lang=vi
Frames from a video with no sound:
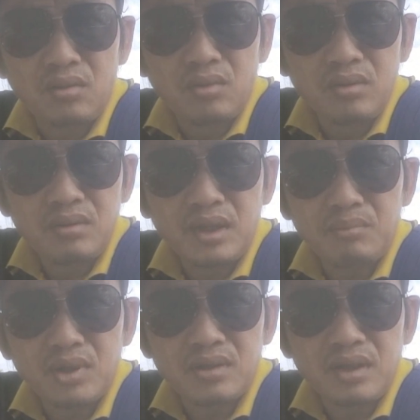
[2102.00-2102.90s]
tôi
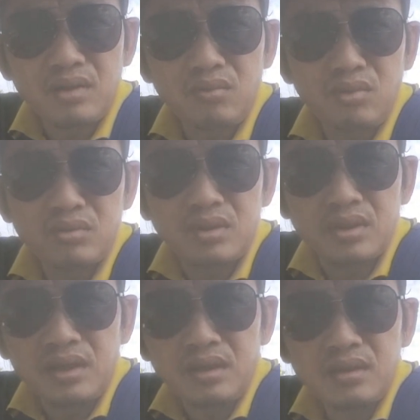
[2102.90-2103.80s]
làm từ thiện hút hút
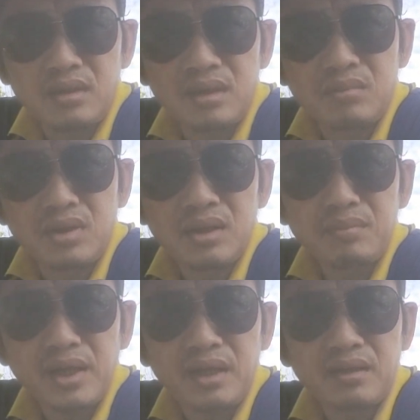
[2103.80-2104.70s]
từ thiện hơn 10
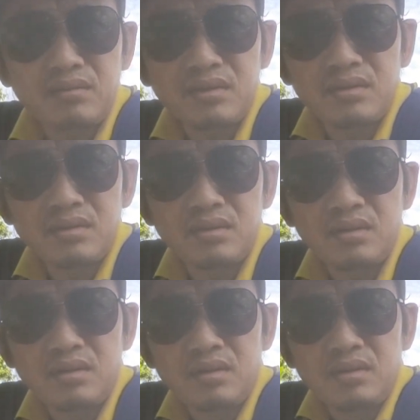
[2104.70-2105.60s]
năm nay rồi
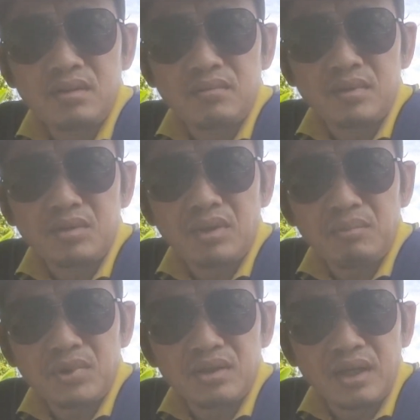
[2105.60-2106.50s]
tôi
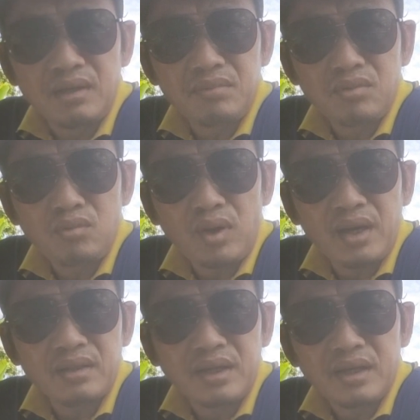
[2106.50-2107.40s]
làm từ thiện mà tôi có
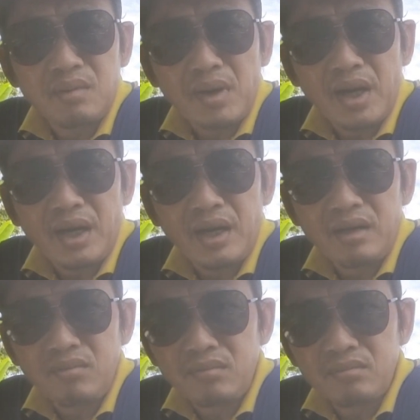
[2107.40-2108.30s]
ăn tiền ăn bạc
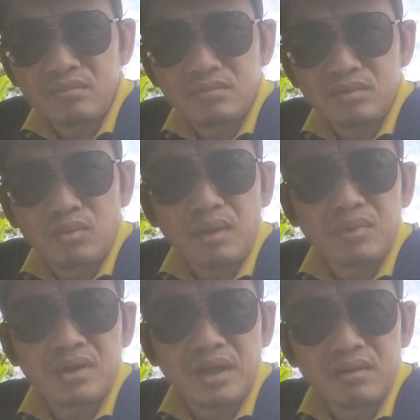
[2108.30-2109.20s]
ai đâu tôi
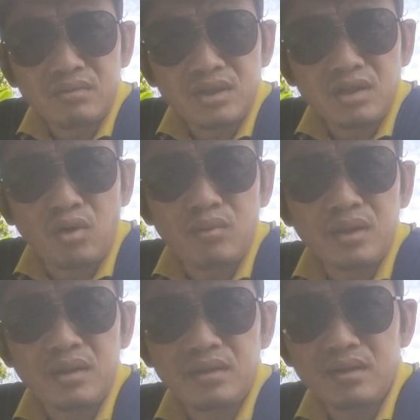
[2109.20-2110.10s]
làm từ thiện nó xin lỗi
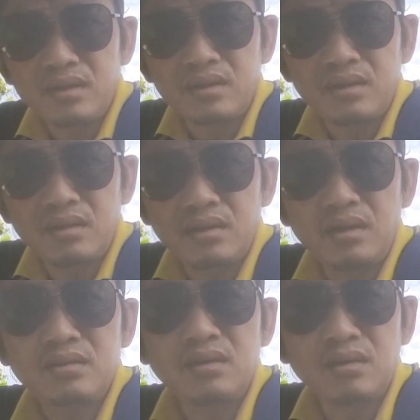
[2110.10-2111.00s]
quý vị
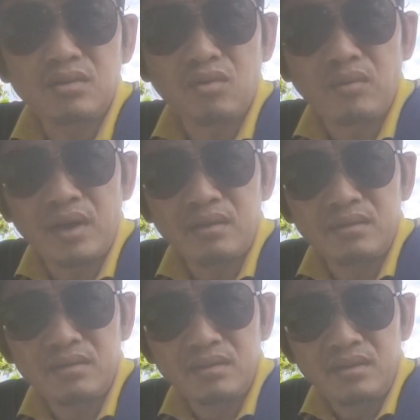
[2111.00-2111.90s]
ít người tôi còn khỏe
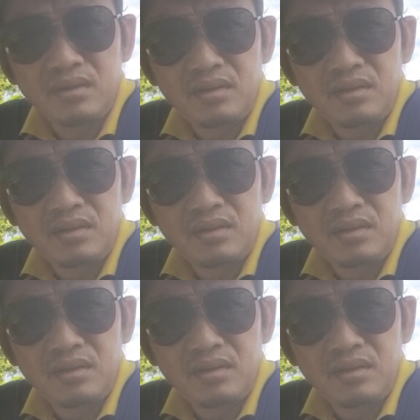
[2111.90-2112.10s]
nữa